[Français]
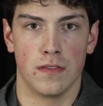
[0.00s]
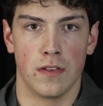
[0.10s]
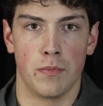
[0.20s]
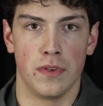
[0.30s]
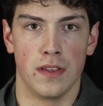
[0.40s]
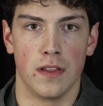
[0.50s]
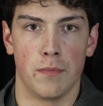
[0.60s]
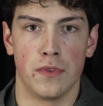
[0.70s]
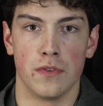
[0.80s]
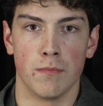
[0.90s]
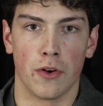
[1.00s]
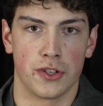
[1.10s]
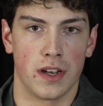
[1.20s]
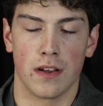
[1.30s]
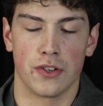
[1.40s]
depuis, depuis mon
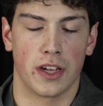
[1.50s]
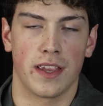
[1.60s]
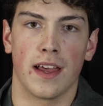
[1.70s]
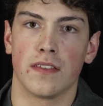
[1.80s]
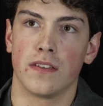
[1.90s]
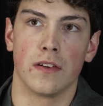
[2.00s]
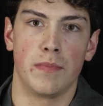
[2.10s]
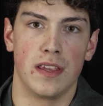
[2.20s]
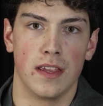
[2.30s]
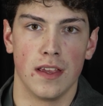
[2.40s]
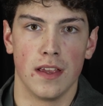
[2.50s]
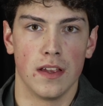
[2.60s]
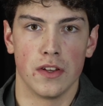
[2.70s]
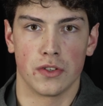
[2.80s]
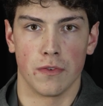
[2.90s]
jeune âge, je regarde ça, puis
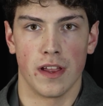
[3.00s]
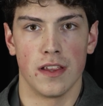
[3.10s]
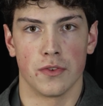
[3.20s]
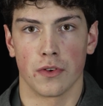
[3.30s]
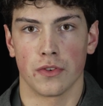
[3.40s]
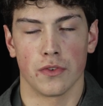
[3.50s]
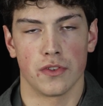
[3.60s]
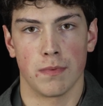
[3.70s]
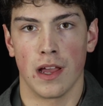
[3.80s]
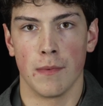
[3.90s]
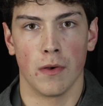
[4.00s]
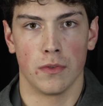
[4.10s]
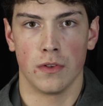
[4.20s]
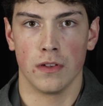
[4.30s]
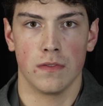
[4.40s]
je trouve que les joueurs sont super bons,
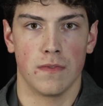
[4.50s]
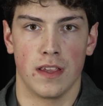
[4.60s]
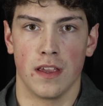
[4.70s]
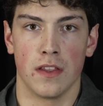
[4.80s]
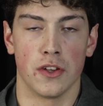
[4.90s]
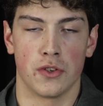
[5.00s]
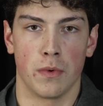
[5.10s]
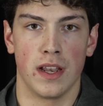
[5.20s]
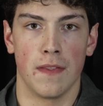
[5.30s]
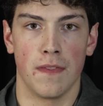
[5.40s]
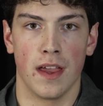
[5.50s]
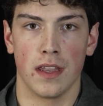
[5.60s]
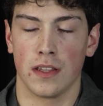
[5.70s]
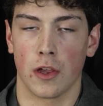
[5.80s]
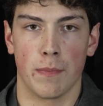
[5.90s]
tout. Fait de jouer là-dedans,
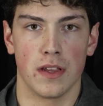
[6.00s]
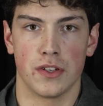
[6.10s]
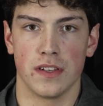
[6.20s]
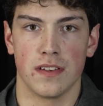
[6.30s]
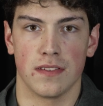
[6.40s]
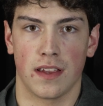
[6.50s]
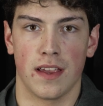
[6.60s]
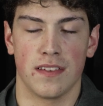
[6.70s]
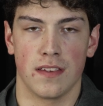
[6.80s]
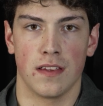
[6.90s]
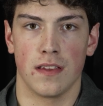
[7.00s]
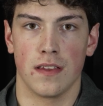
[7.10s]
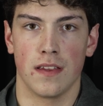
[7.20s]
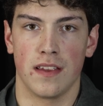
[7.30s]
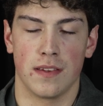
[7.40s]
d'être pêché, ça serait
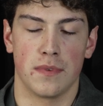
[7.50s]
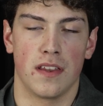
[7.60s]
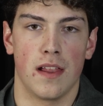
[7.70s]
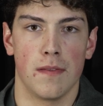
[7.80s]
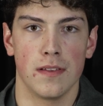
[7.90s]
exceptionnel.